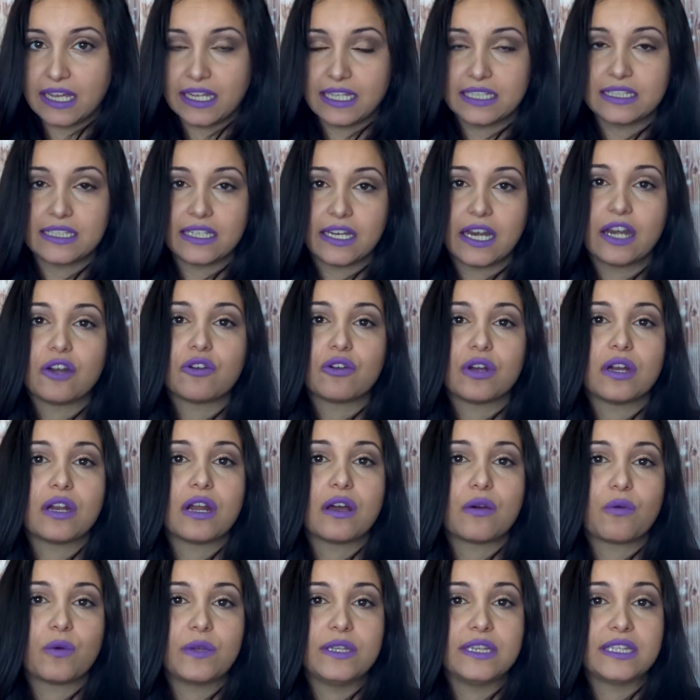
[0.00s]
hay que tener
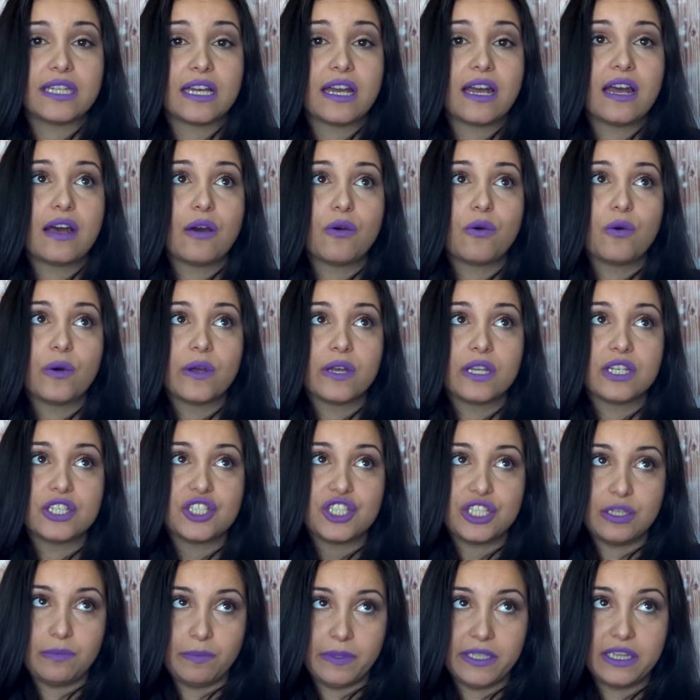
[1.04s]
una cuenta o en
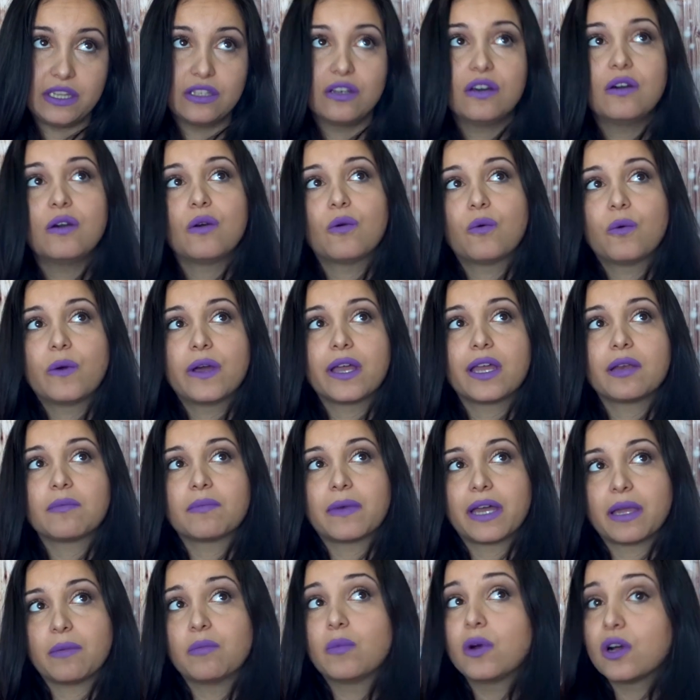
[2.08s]
Shipito o
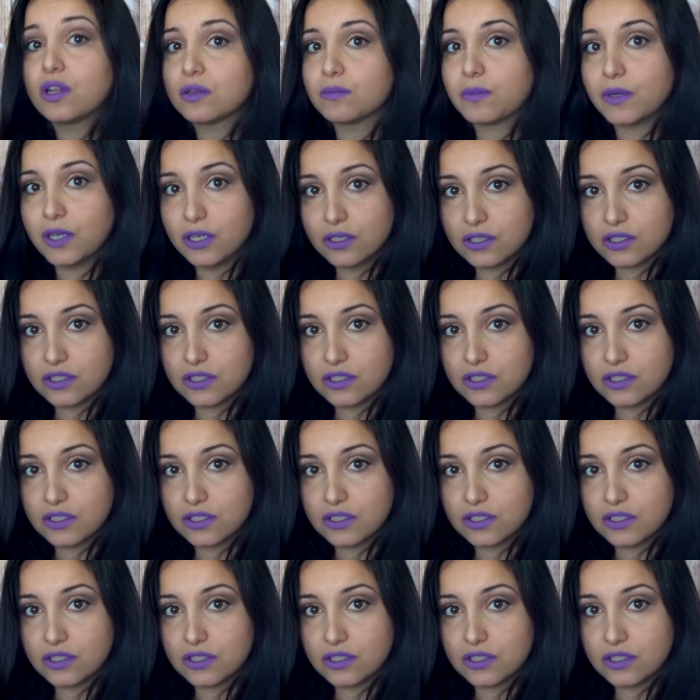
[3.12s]
en My Mall